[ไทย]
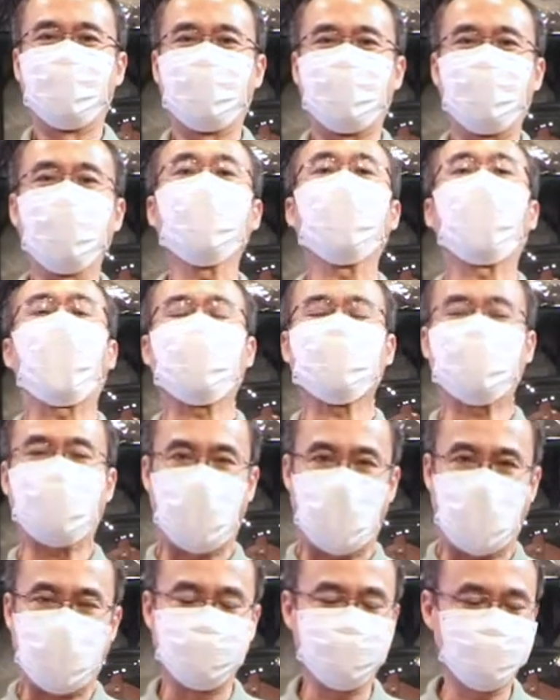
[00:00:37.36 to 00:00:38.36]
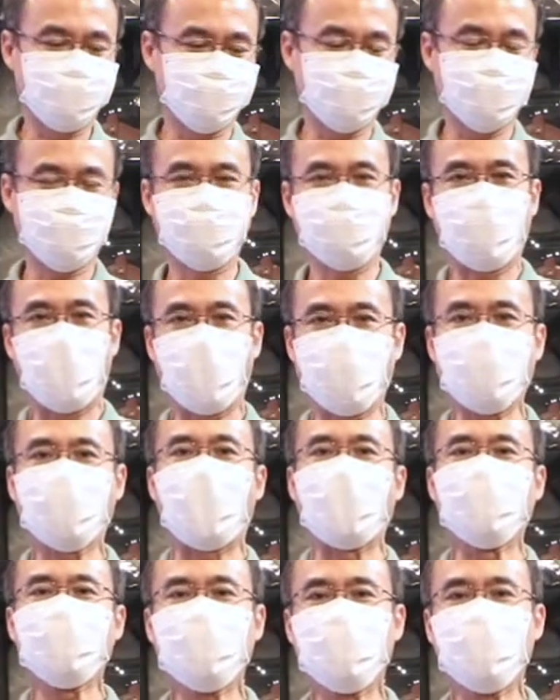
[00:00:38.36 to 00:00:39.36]
ลูกค้ามาถามอันไห
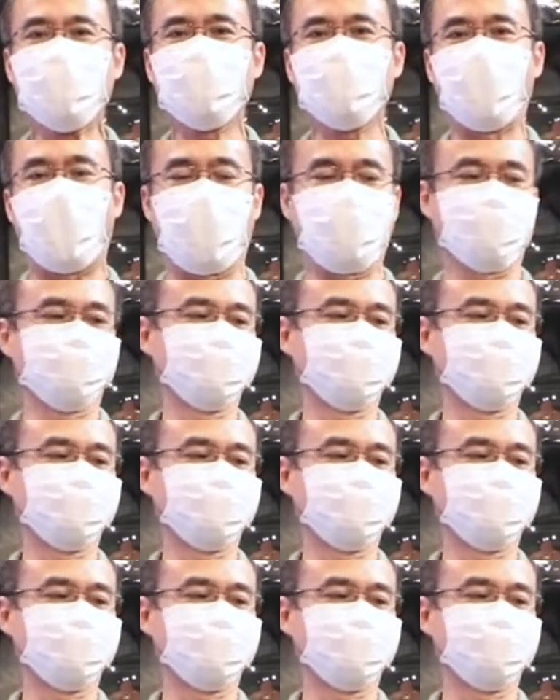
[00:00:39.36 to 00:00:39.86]
นดีกว่า